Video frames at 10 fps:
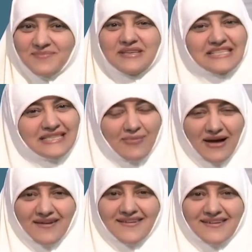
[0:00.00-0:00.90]
من
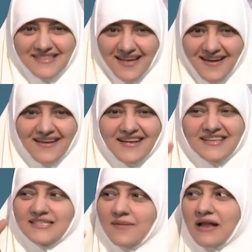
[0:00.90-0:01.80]
السبعه صح
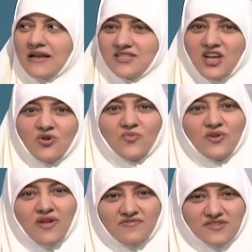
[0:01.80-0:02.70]
السبعة اللي ظلهم
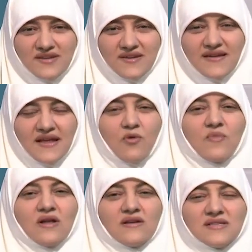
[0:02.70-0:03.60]
الله في ظل
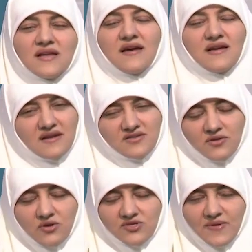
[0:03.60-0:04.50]
يوم لا ظل إلا
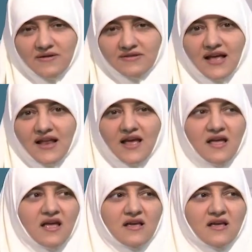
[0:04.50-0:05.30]
ظل الله سبحانه وتعالى